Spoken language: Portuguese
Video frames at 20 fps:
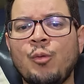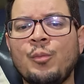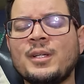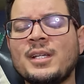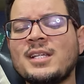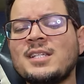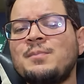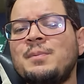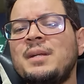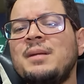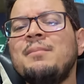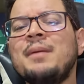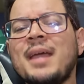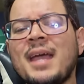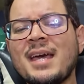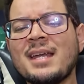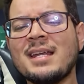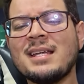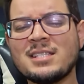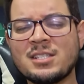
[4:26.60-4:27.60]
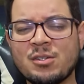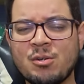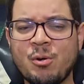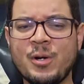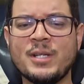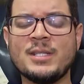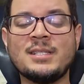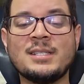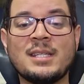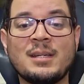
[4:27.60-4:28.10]
Uma das primeiras
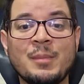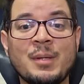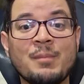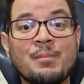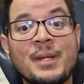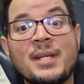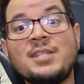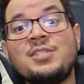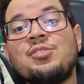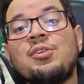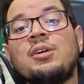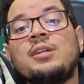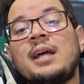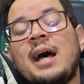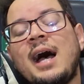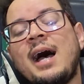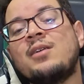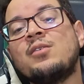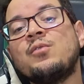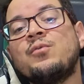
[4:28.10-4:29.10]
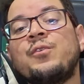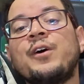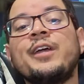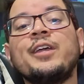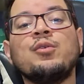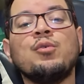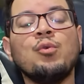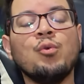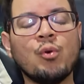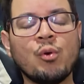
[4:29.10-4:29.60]
coisas que me impressionaram
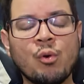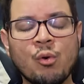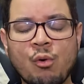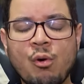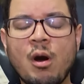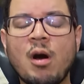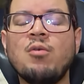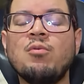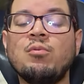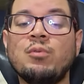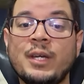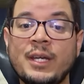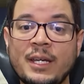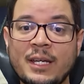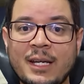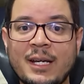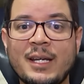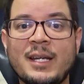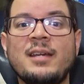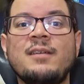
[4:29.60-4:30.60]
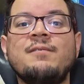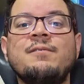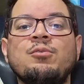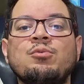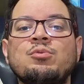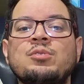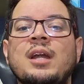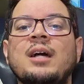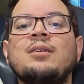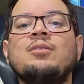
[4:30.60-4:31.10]
foi o quão
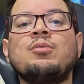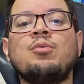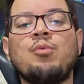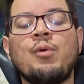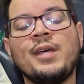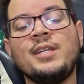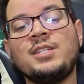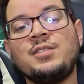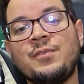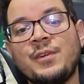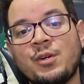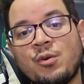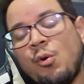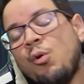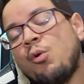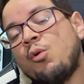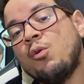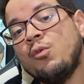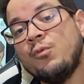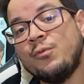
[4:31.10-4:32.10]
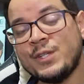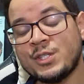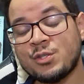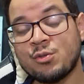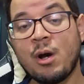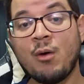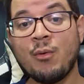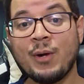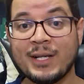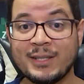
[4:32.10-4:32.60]
incrível Dragon Quest ficou com o
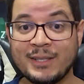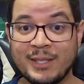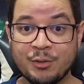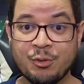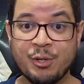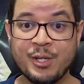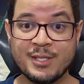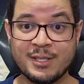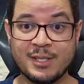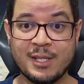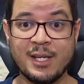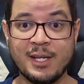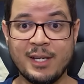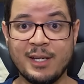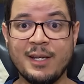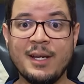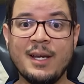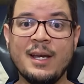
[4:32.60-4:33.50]
visual HD 2D.